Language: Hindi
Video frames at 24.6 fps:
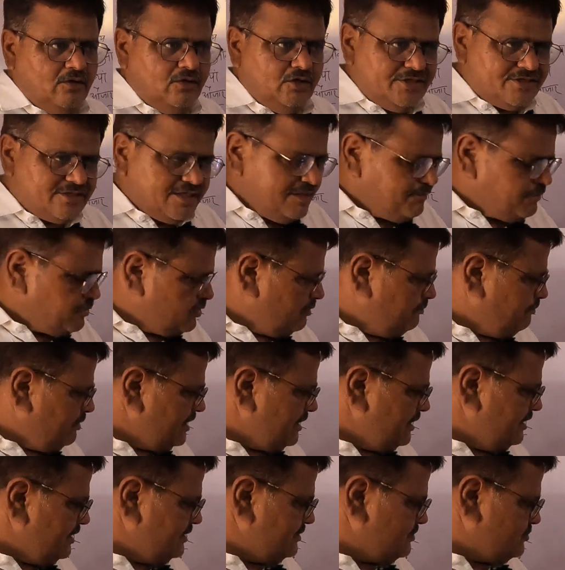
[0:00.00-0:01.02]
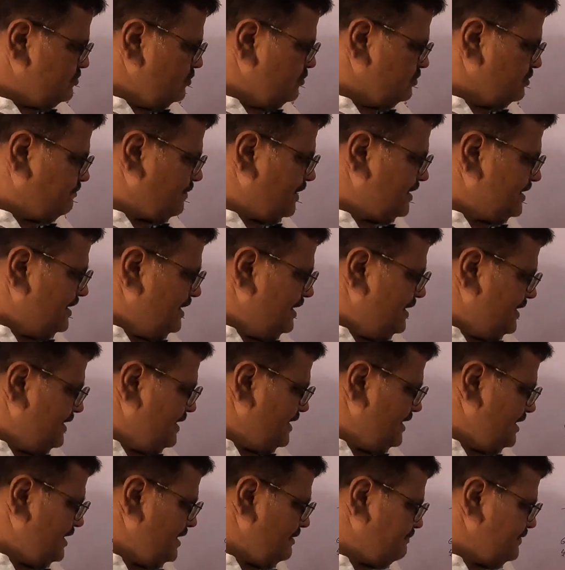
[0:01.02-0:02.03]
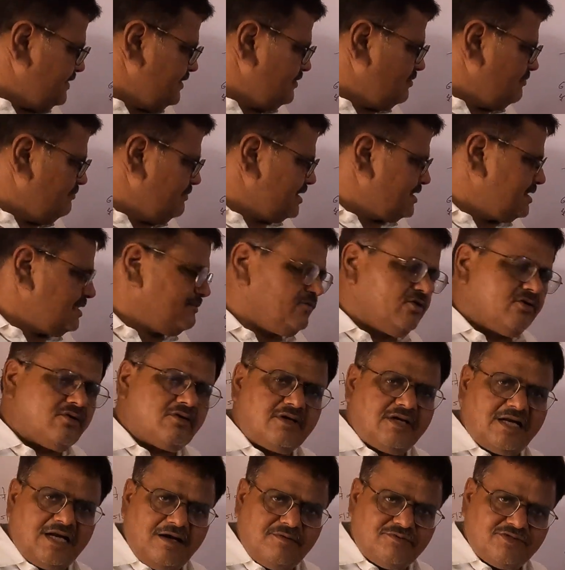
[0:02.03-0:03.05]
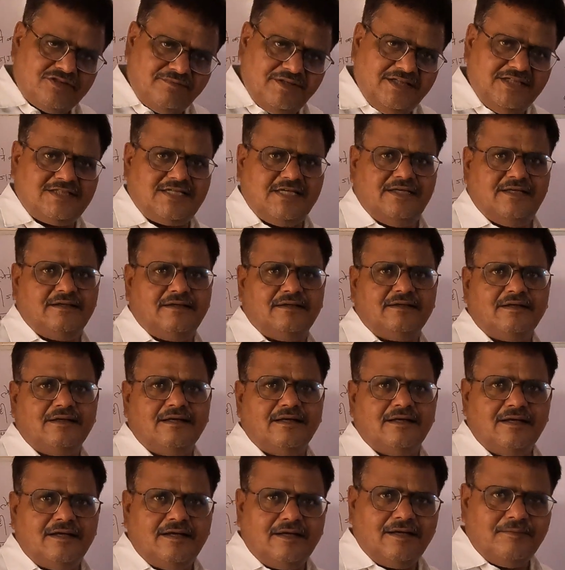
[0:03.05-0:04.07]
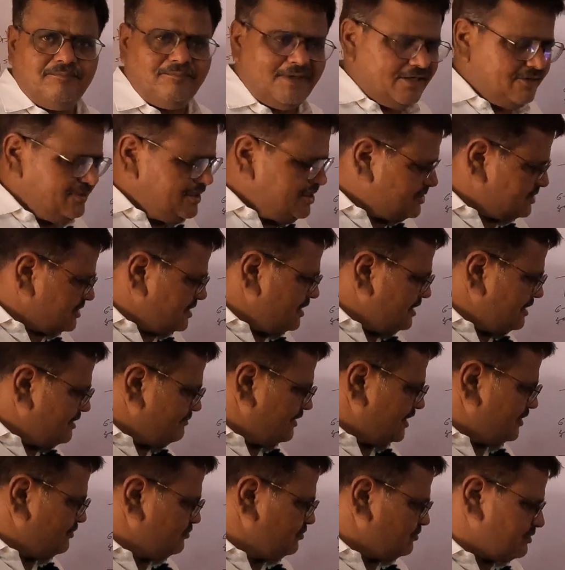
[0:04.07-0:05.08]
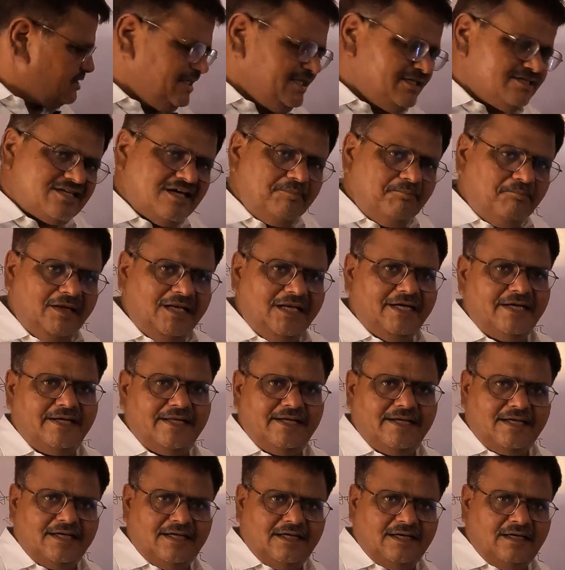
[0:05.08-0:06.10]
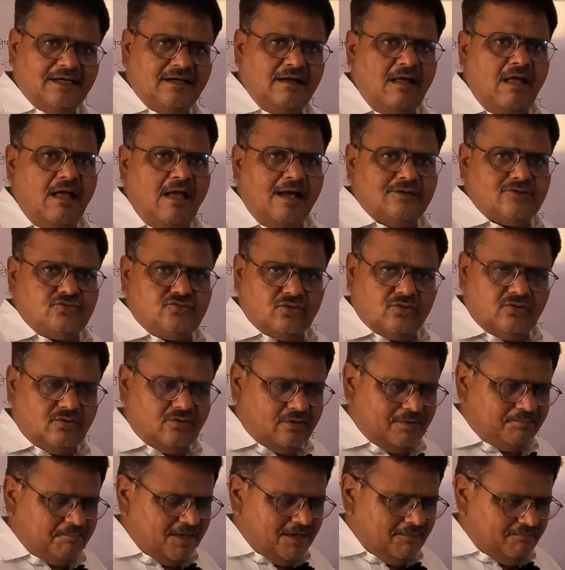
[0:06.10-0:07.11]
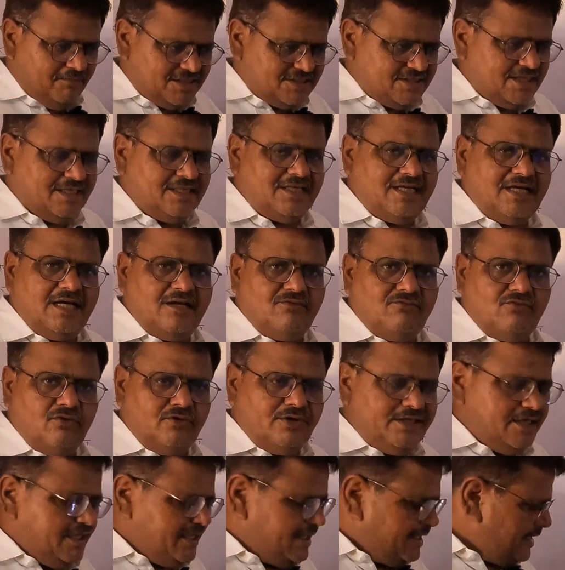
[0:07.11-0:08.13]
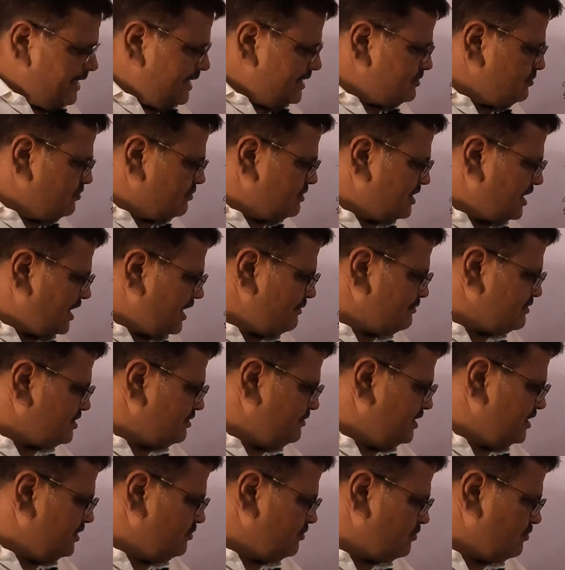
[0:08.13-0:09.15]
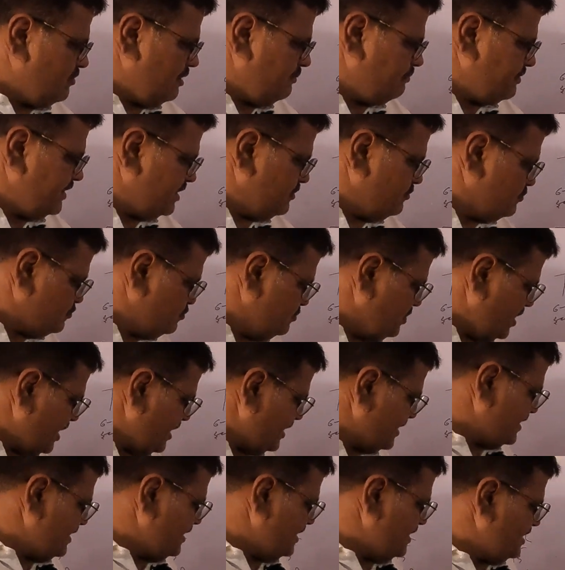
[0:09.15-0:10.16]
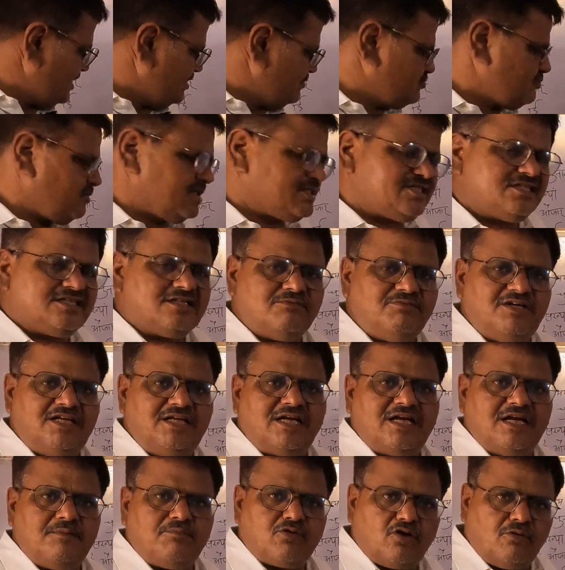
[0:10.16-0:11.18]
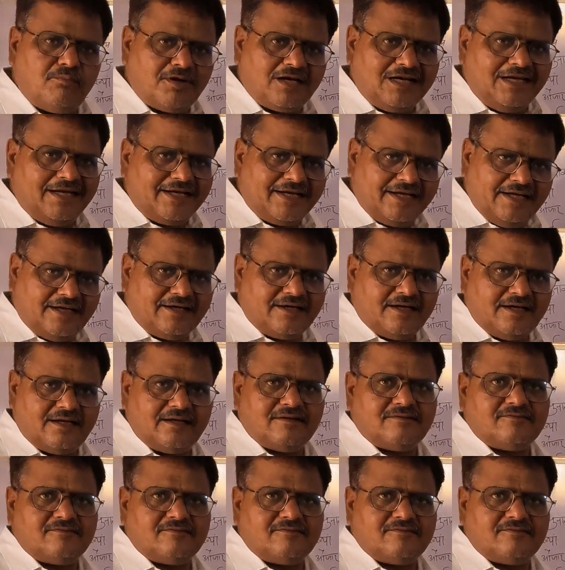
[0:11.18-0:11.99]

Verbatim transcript: इसके बरोबर जो उत्पादन लेना है अपने को मध्यम और खराब जमीन से मतलब इसका मतलब जो तीन सैंपल लेने का जो अपना मकसद है वो ये है जो खराब जमीनों को अपने को सुधार के जो अच्छी जमीन के बरोबर लेके आना है